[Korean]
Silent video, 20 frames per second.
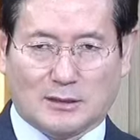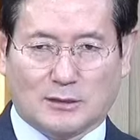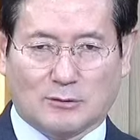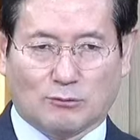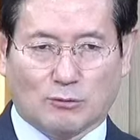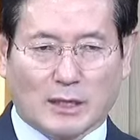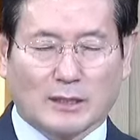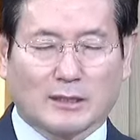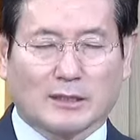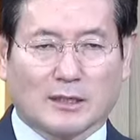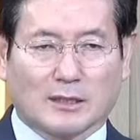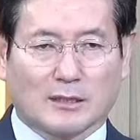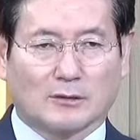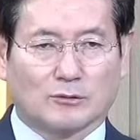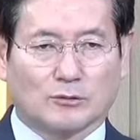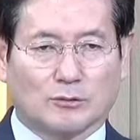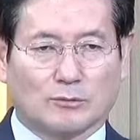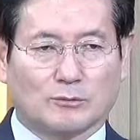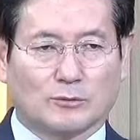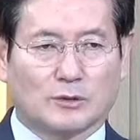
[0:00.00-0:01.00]

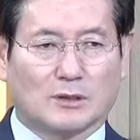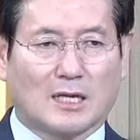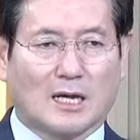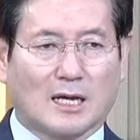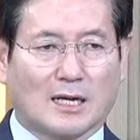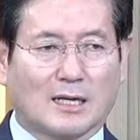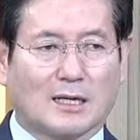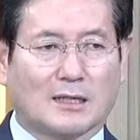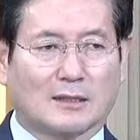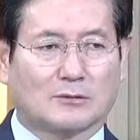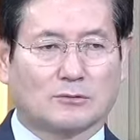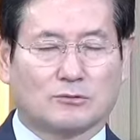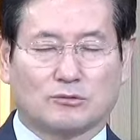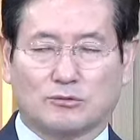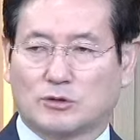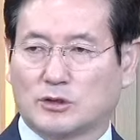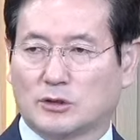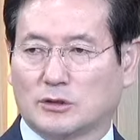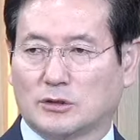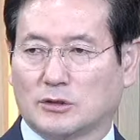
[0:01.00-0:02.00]
완악한 놈들, 악한
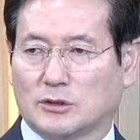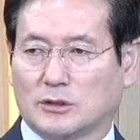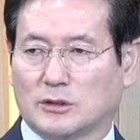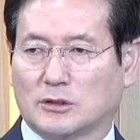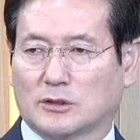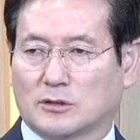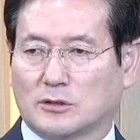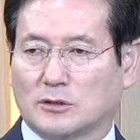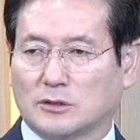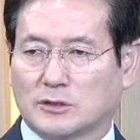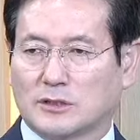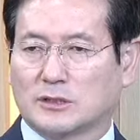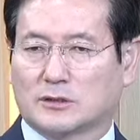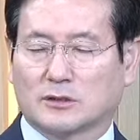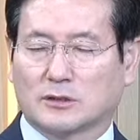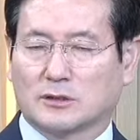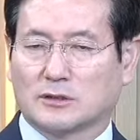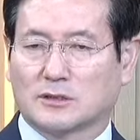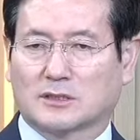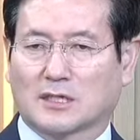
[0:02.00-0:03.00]
귀신들이 거짓
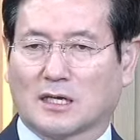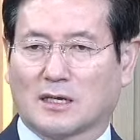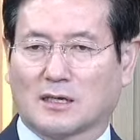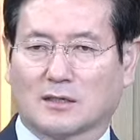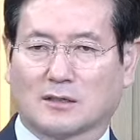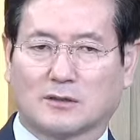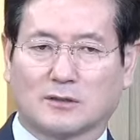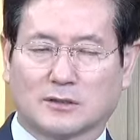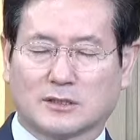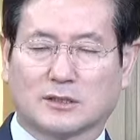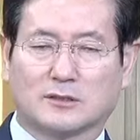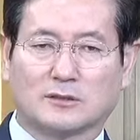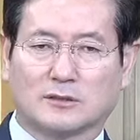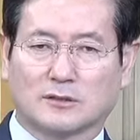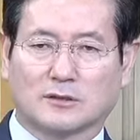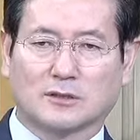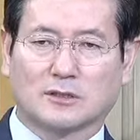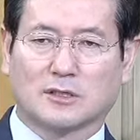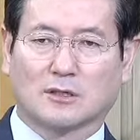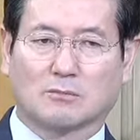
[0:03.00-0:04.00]
든사, 거짓
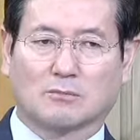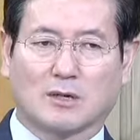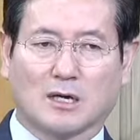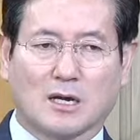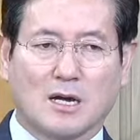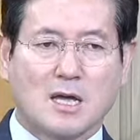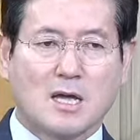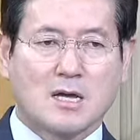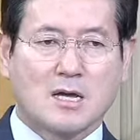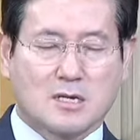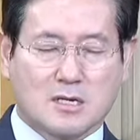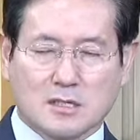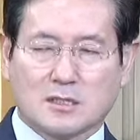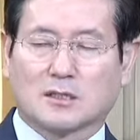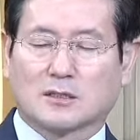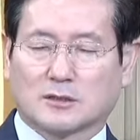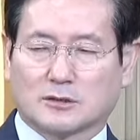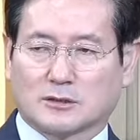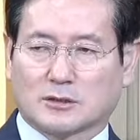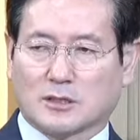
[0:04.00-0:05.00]
능력 막
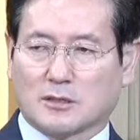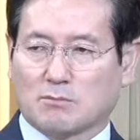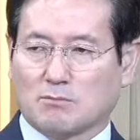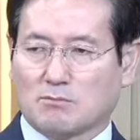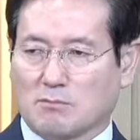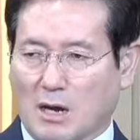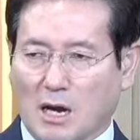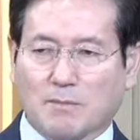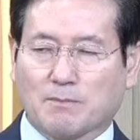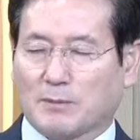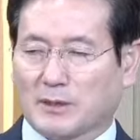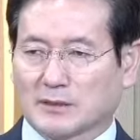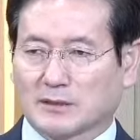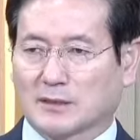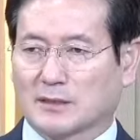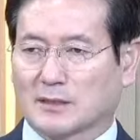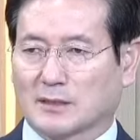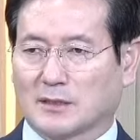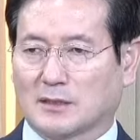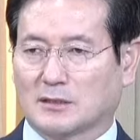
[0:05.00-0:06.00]
그런 것들이 막
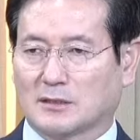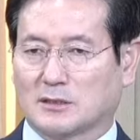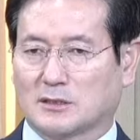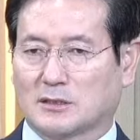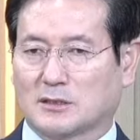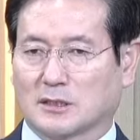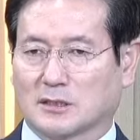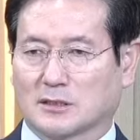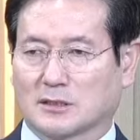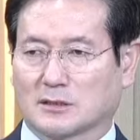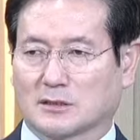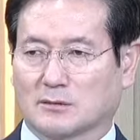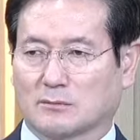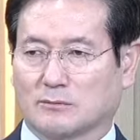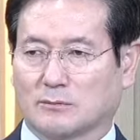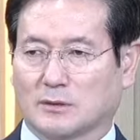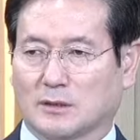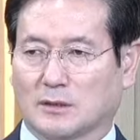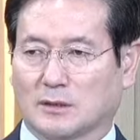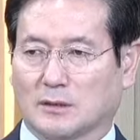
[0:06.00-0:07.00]
빠져나가기
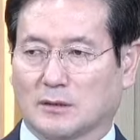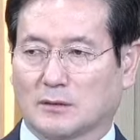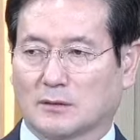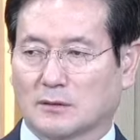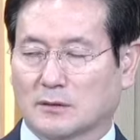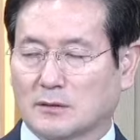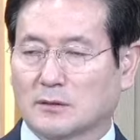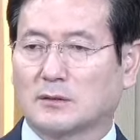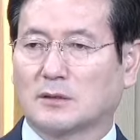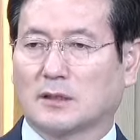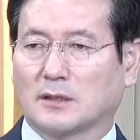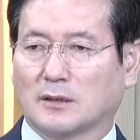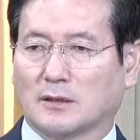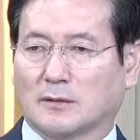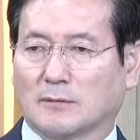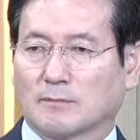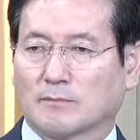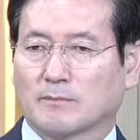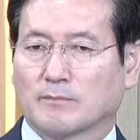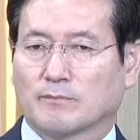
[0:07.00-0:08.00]
시작했습니다.
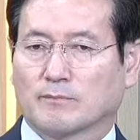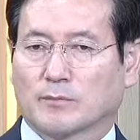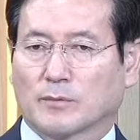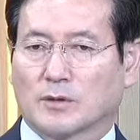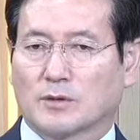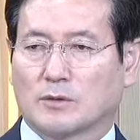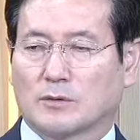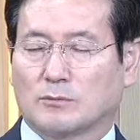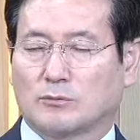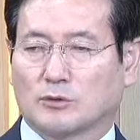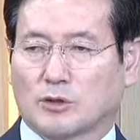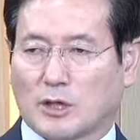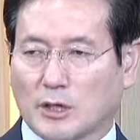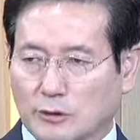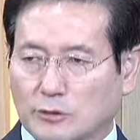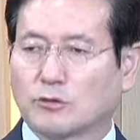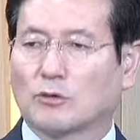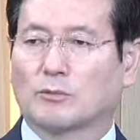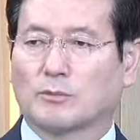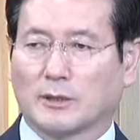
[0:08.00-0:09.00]
근데 여러분
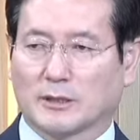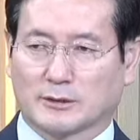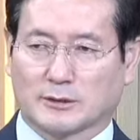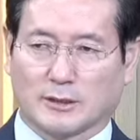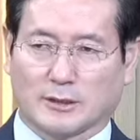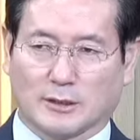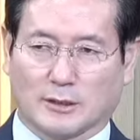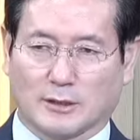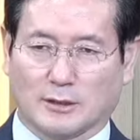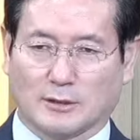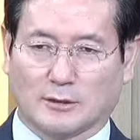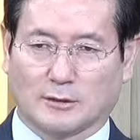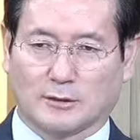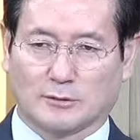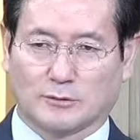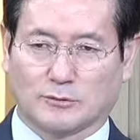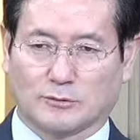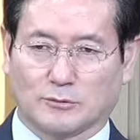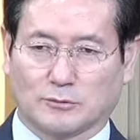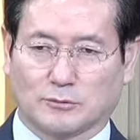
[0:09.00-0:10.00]
계속 빠져나가야 되죠.